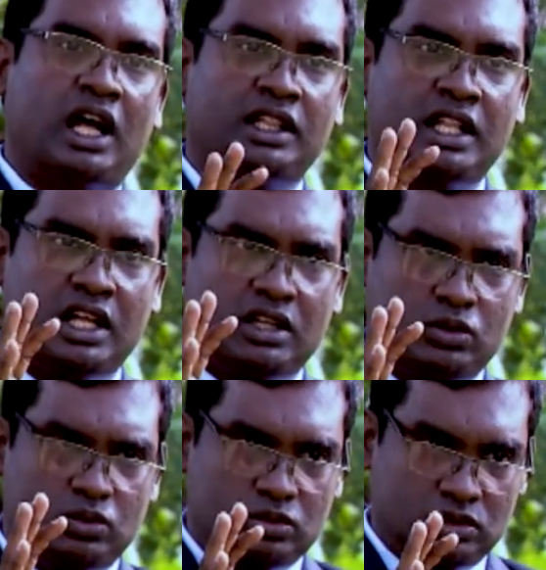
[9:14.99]
அந்த
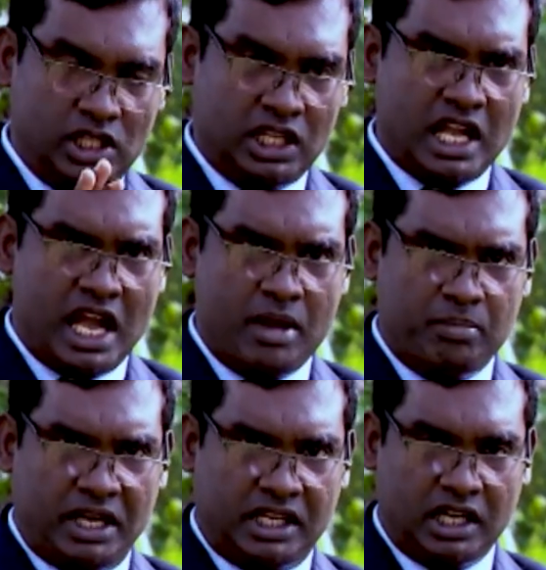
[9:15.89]

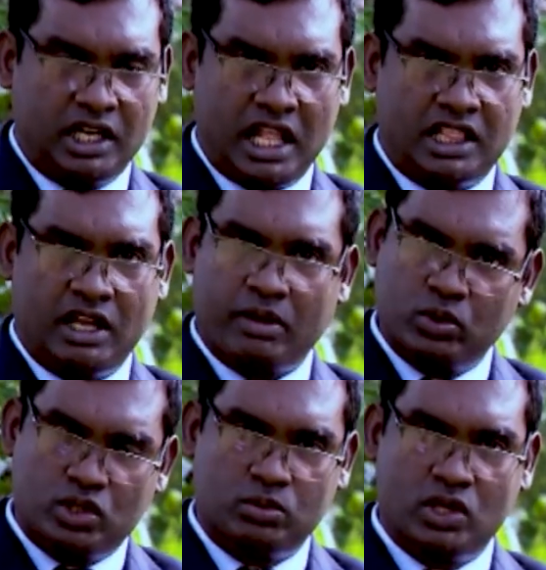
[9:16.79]
தீக்காயம் பட்ட இடத்தை அவர்
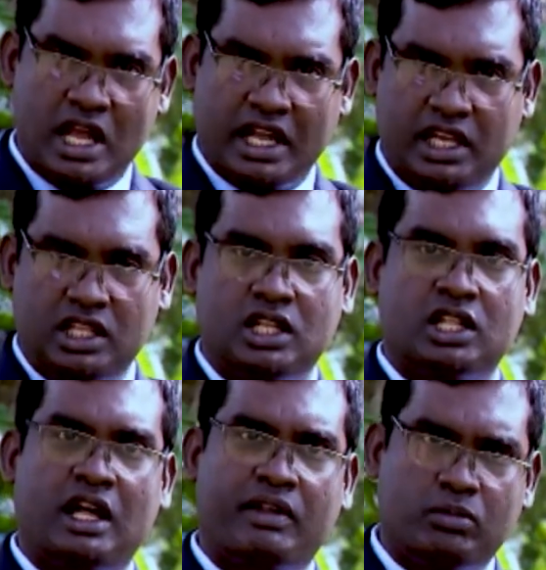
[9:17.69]
முழுதாக
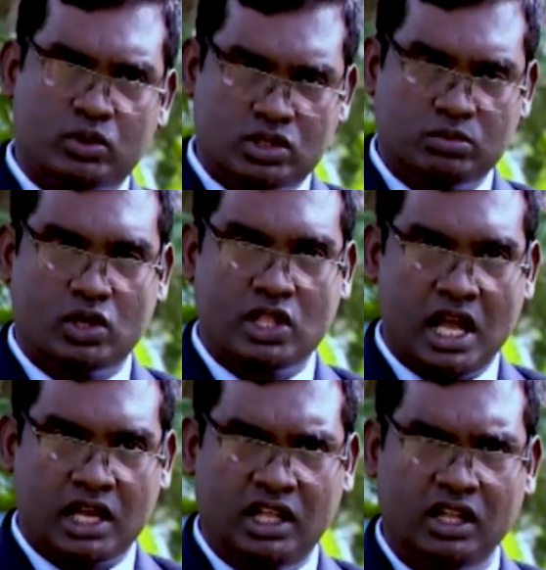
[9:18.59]
எரிஞ்சிருந்தால் அவரை முற்று
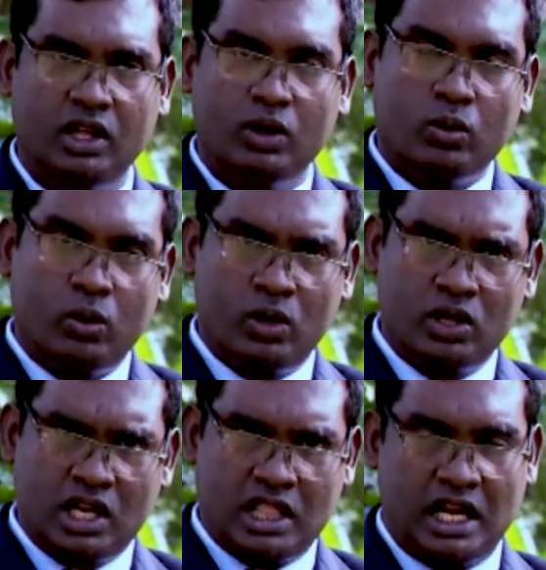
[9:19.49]
முழுதாக
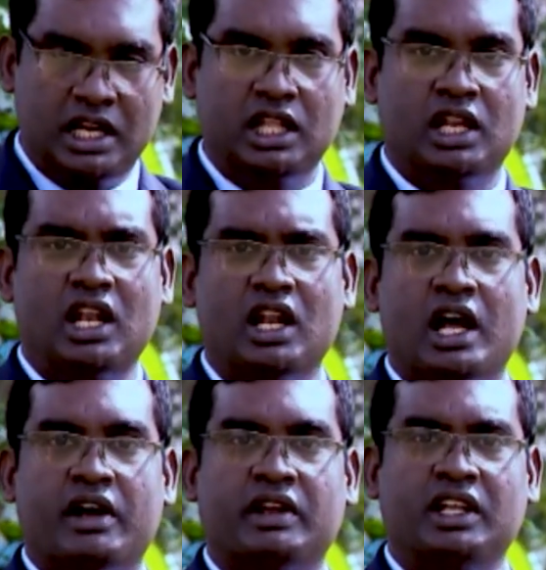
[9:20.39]
ஓடுற தண்ணீரில்
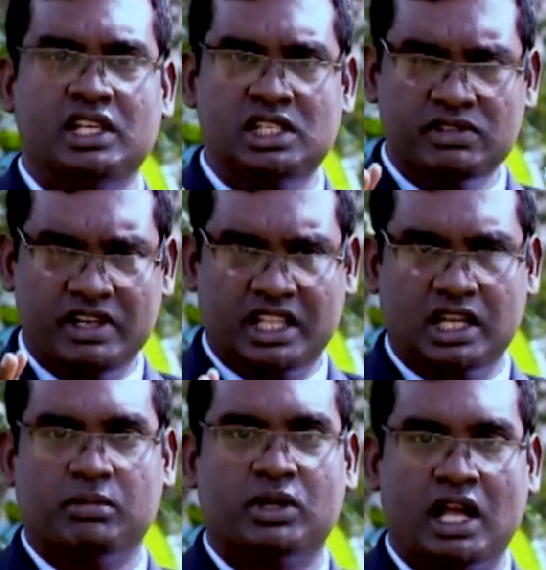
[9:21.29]
அவரை இருபது
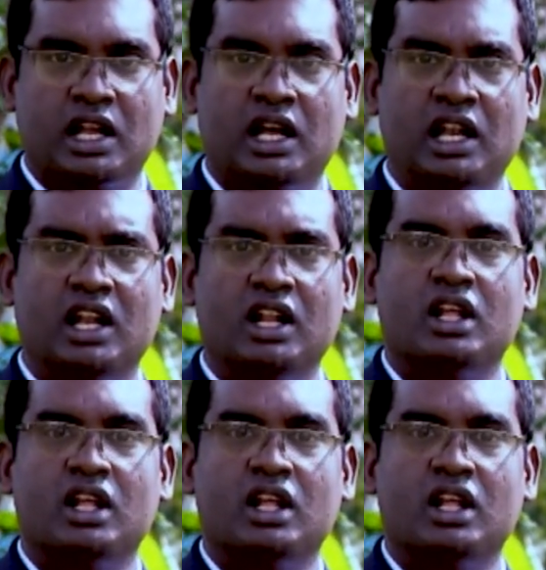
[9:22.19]
நிமிடங்கள்